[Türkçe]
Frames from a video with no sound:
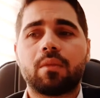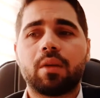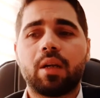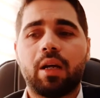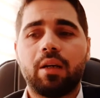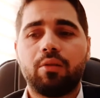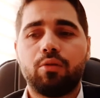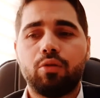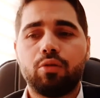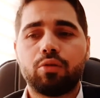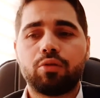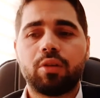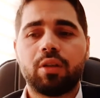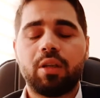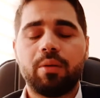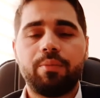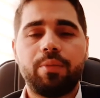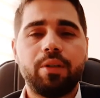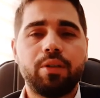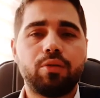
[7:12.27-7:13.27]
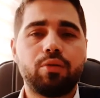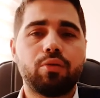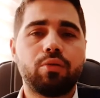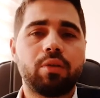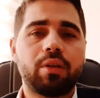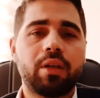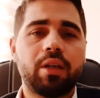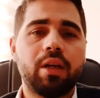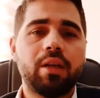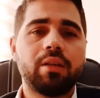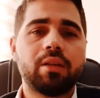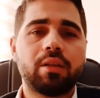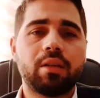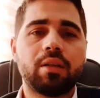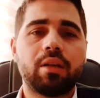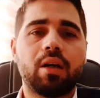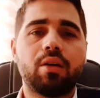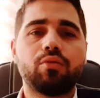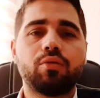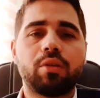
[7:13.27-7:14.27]
yani Lawson depresyonuna giren ya da
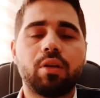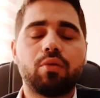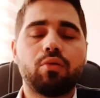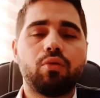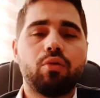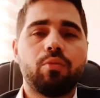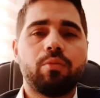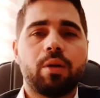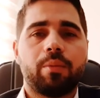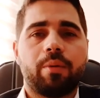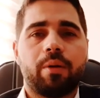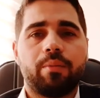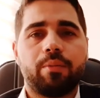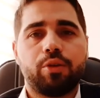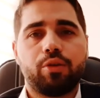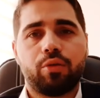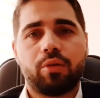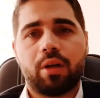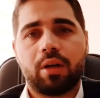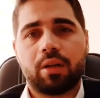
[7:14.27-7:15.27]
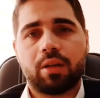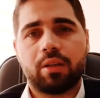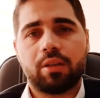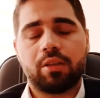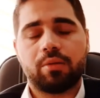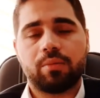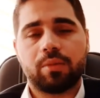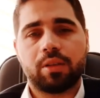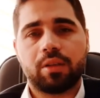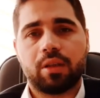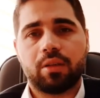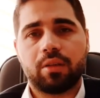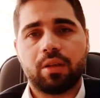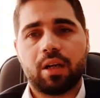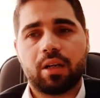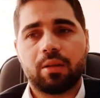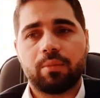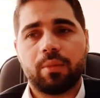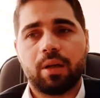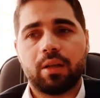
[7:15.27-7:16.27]
daha önceden doğum yapan birçok arkadaşımızdan
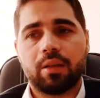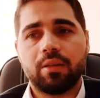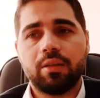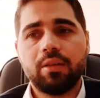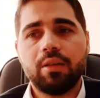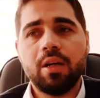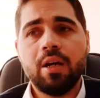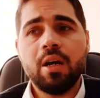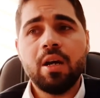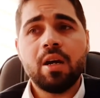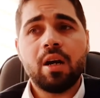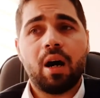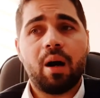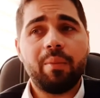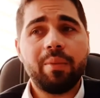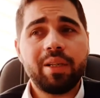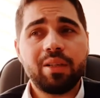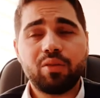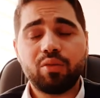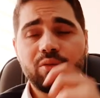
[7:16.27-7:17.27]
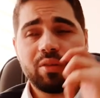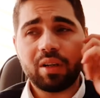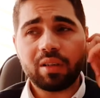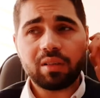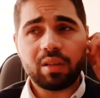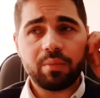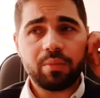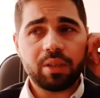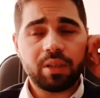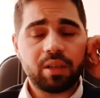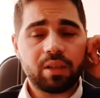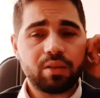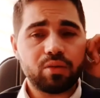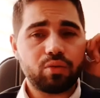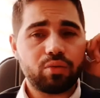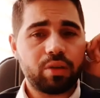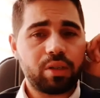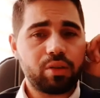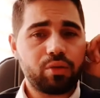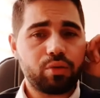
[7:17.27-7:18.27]
yardım aldık. Ama ilk günler tabii ki hani
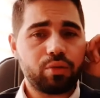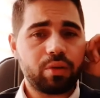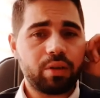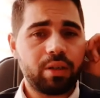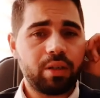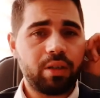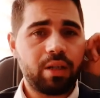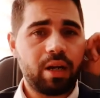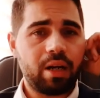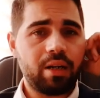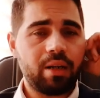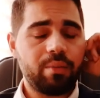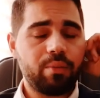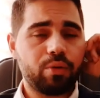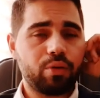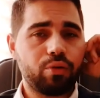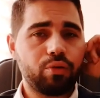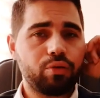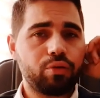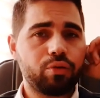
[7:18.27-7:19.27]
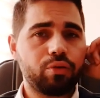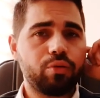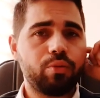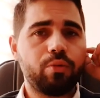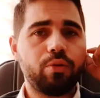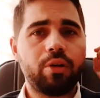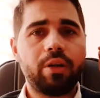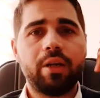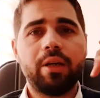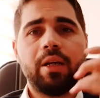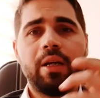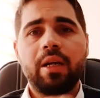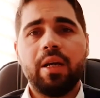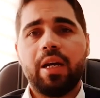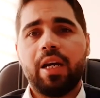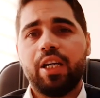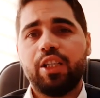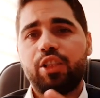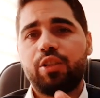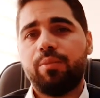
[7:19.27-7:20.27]
süreç çok iyi ilerlemiyordu. Çünkü böyle
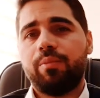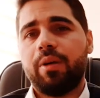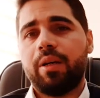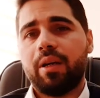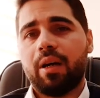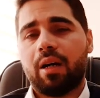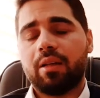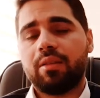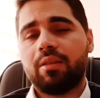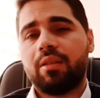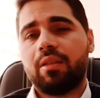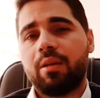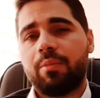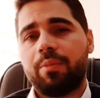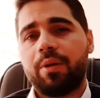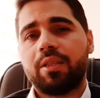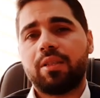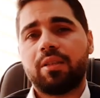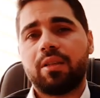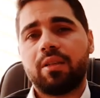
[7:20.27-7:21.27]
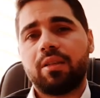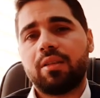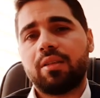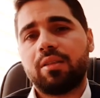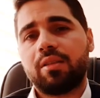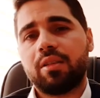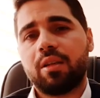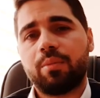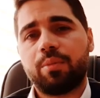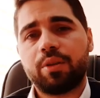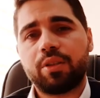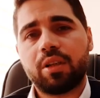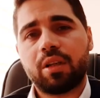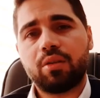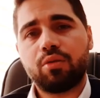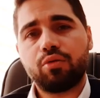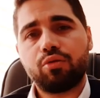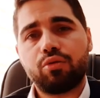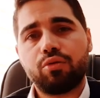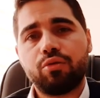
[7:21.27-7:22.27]
eşime antidepresan etkisini
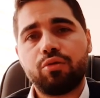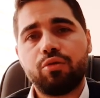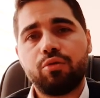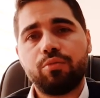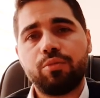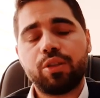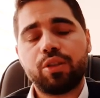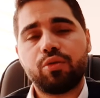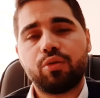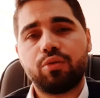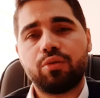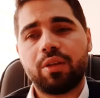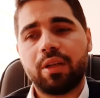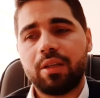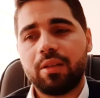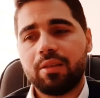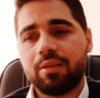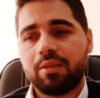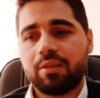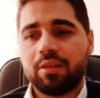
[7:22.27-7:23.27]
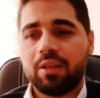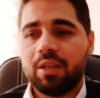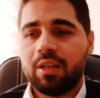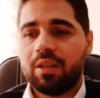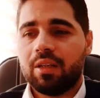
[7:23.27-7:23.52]
yapacağını düşündüğüm işte o deniz